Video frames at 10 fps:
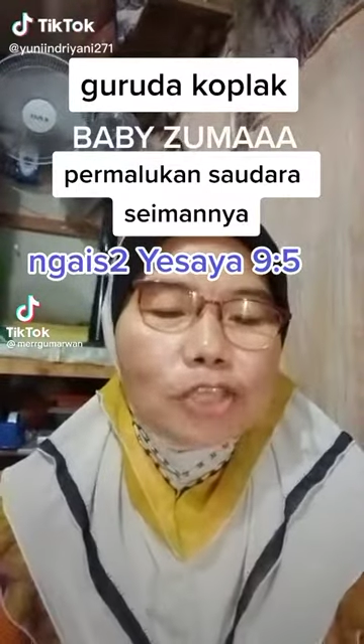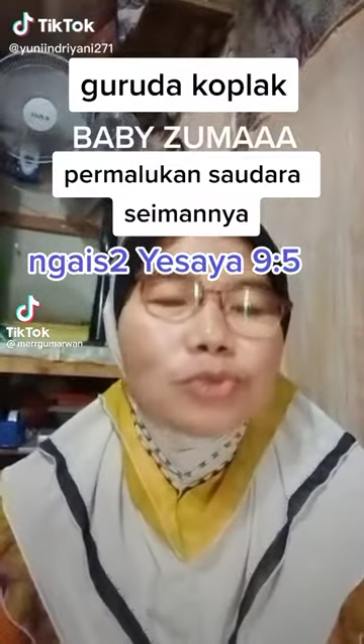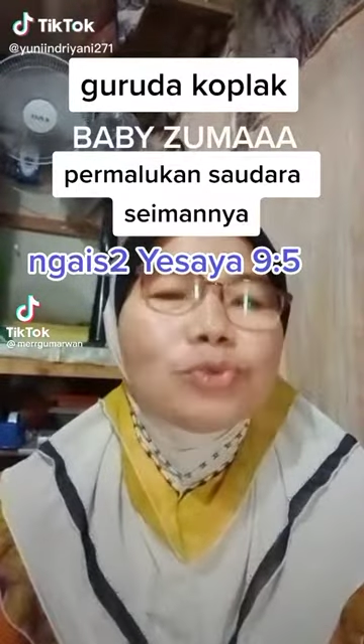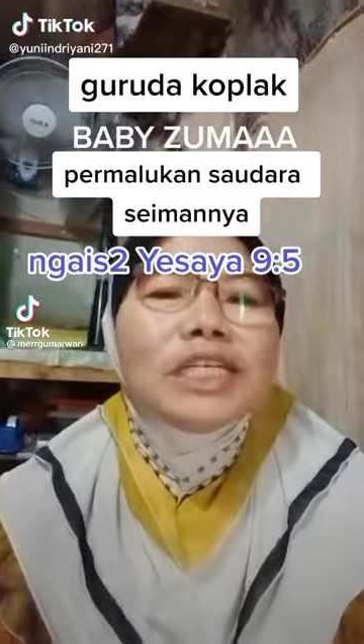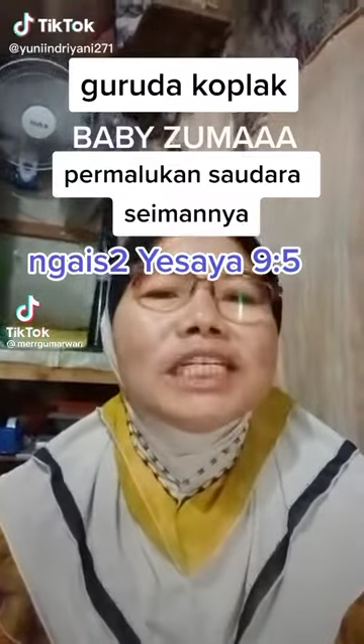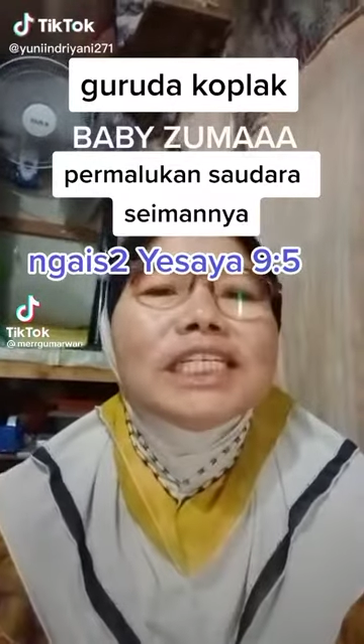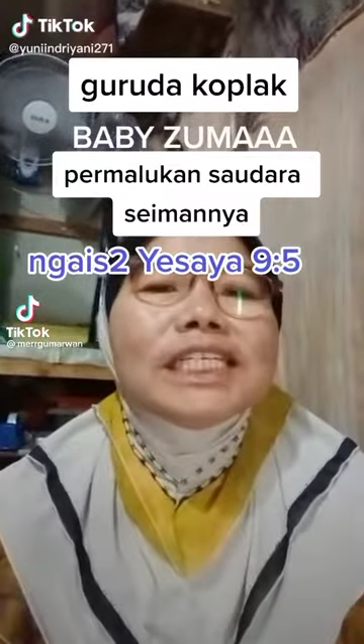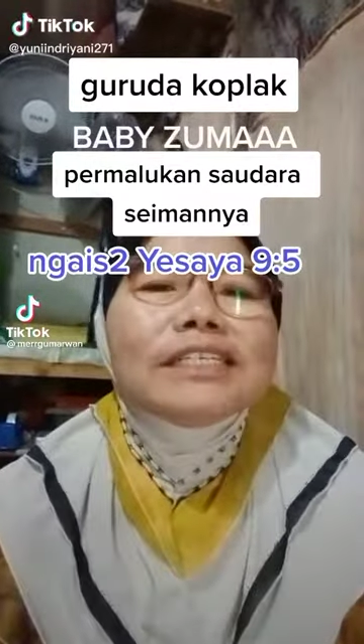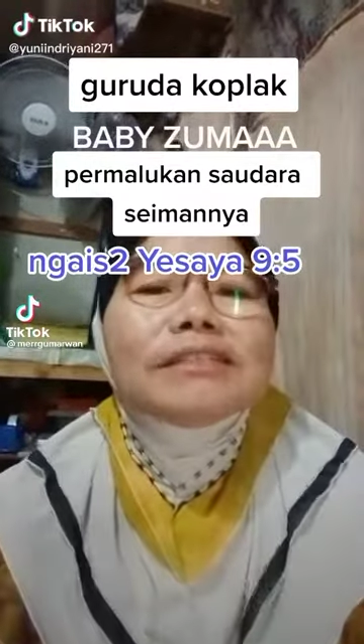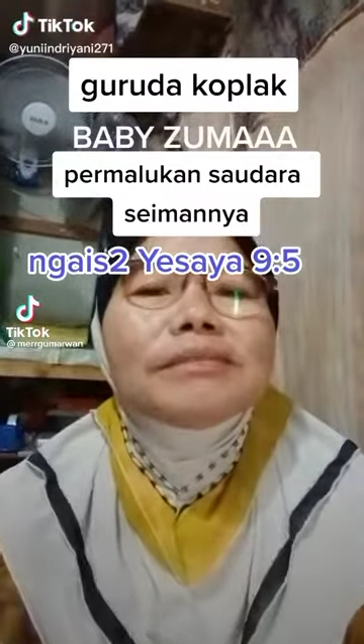Yuni
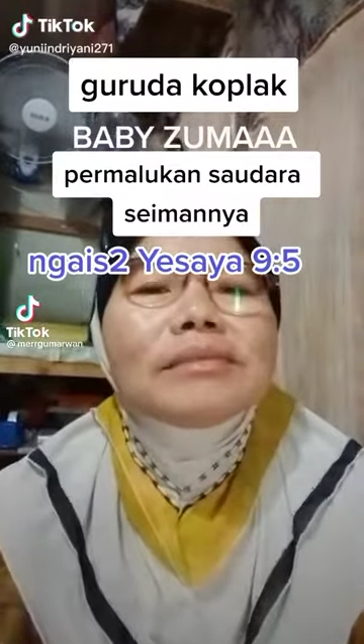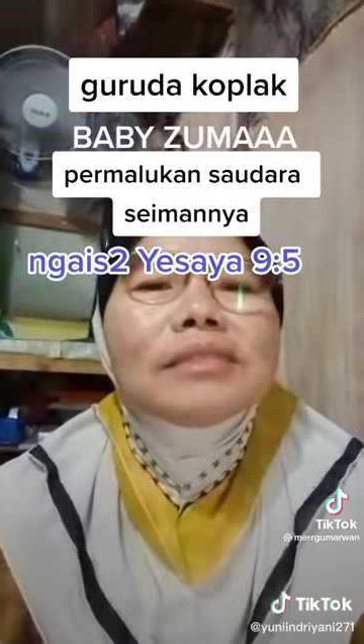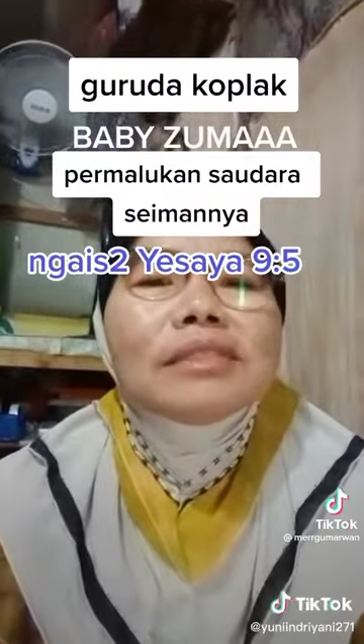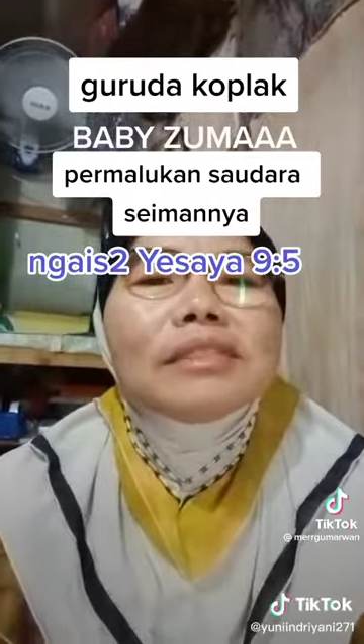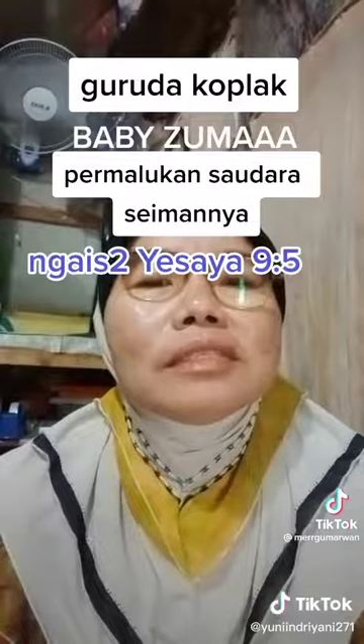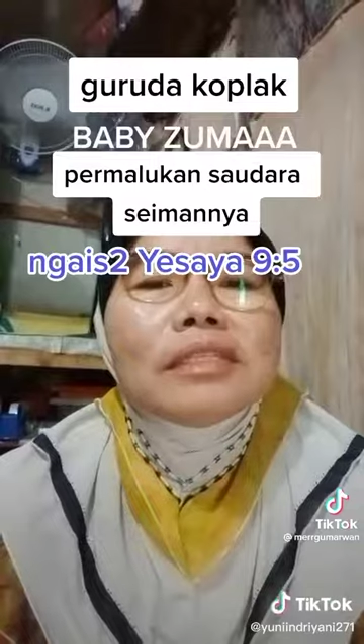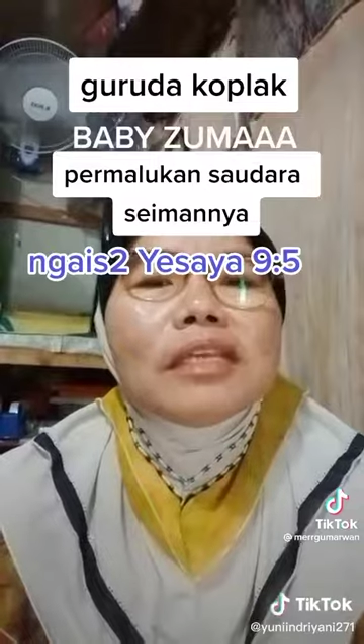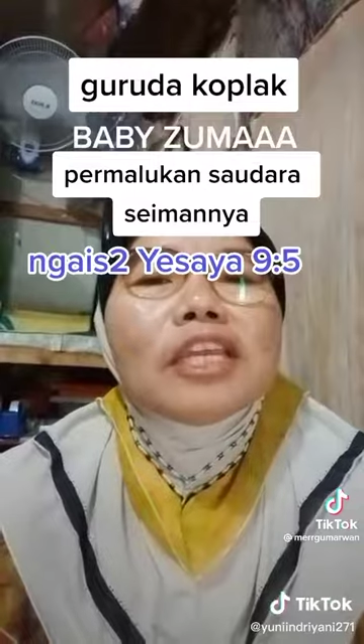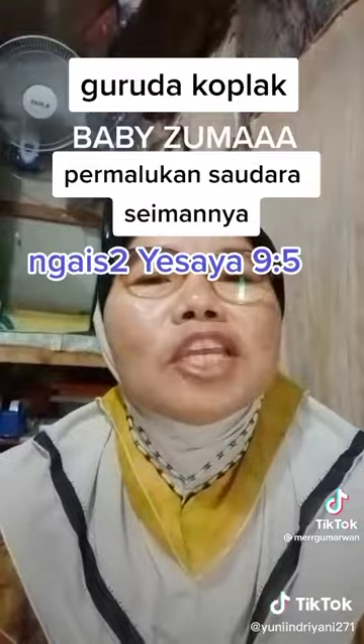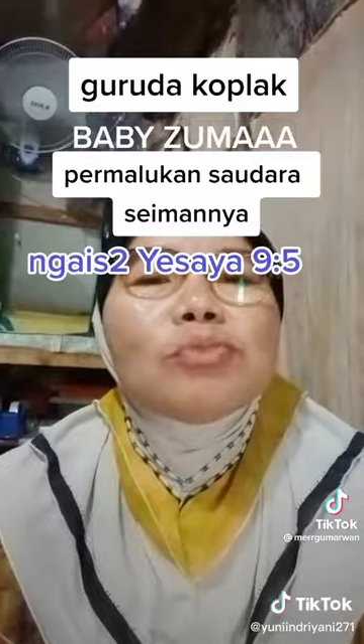
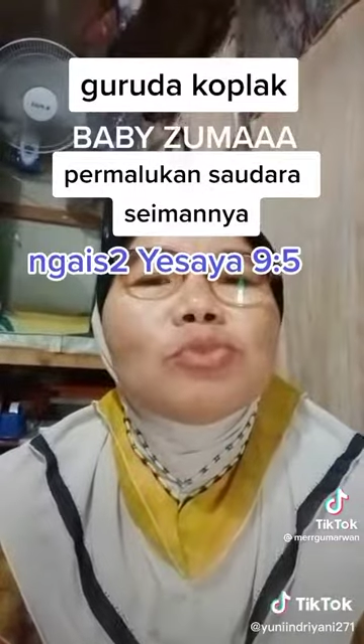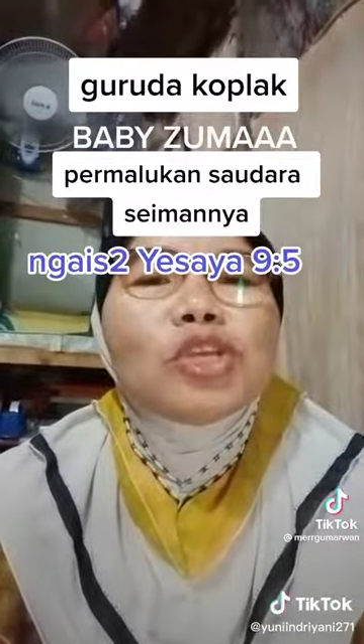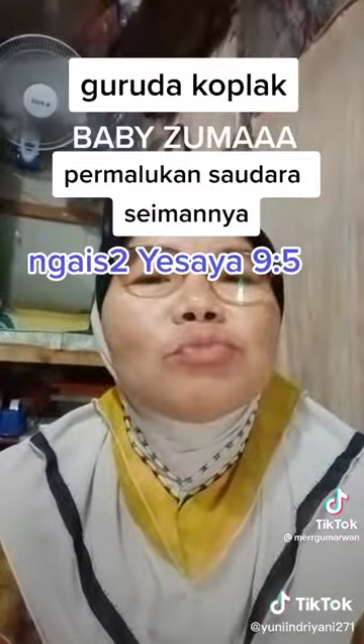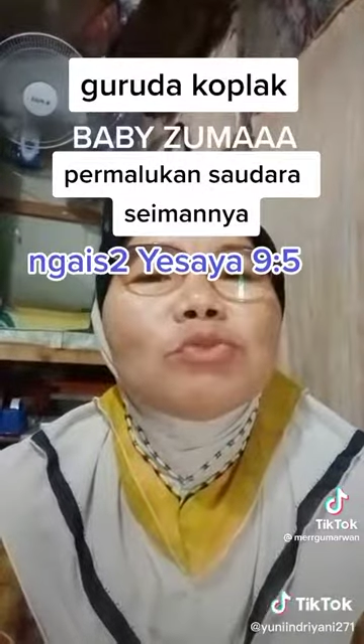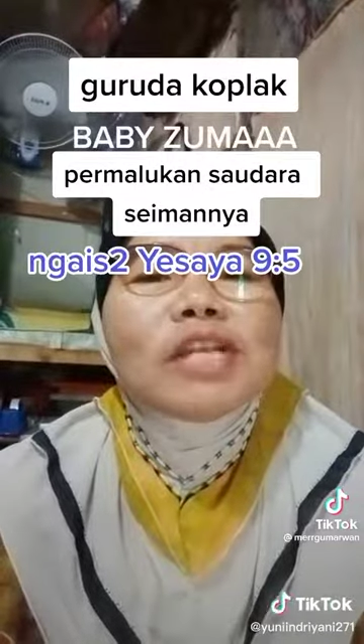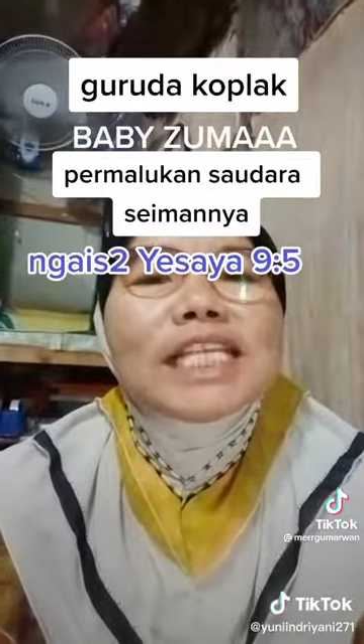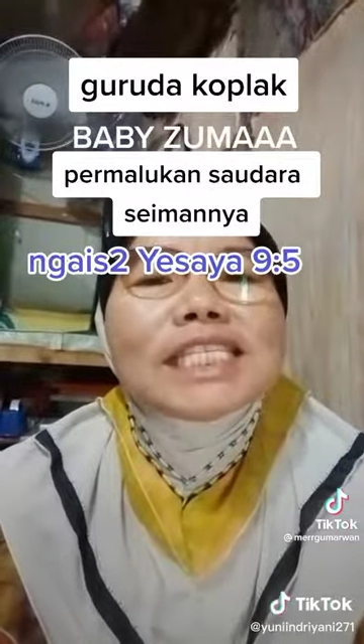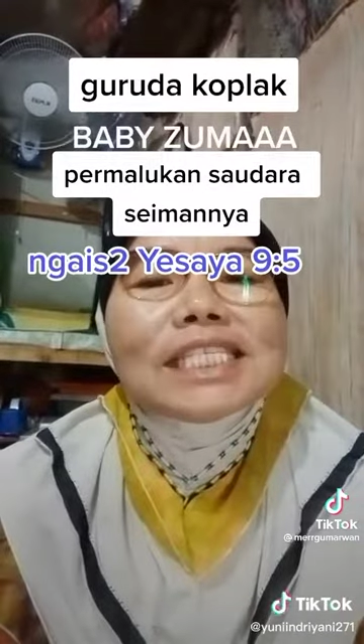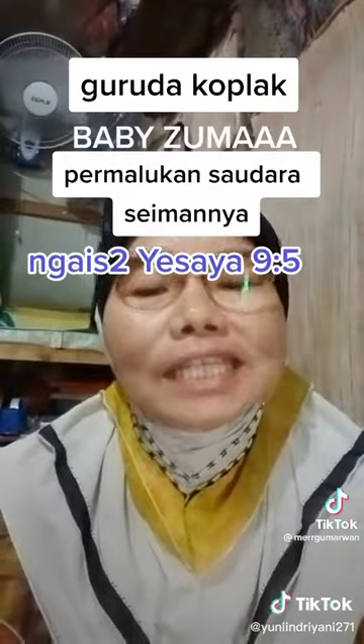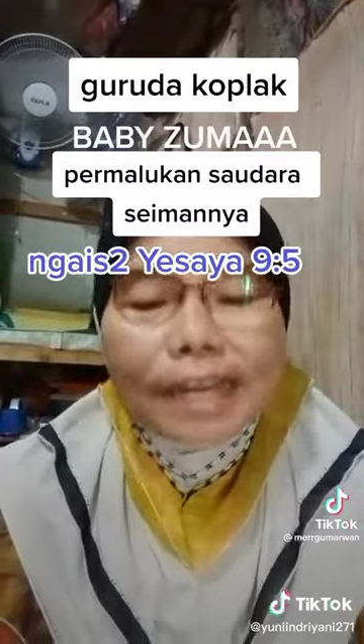Ibu-ibu
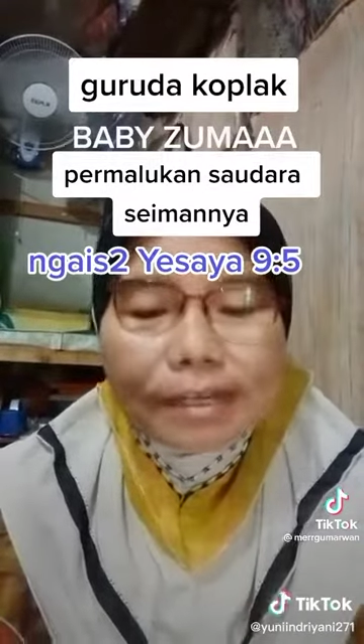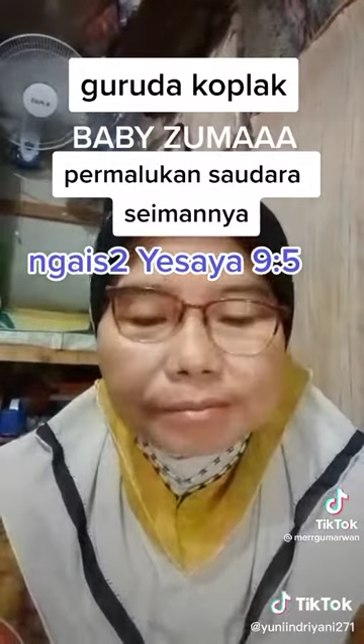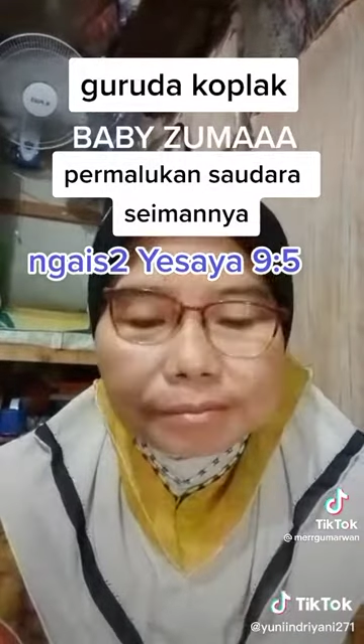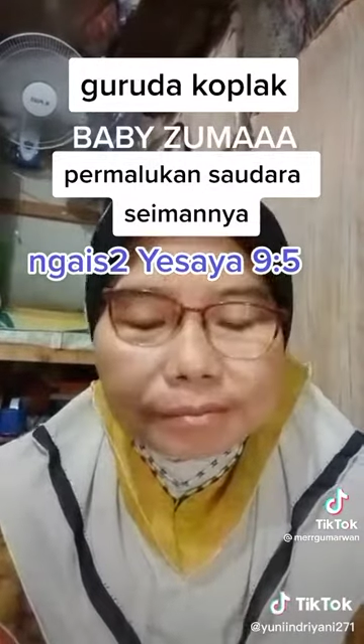dasteran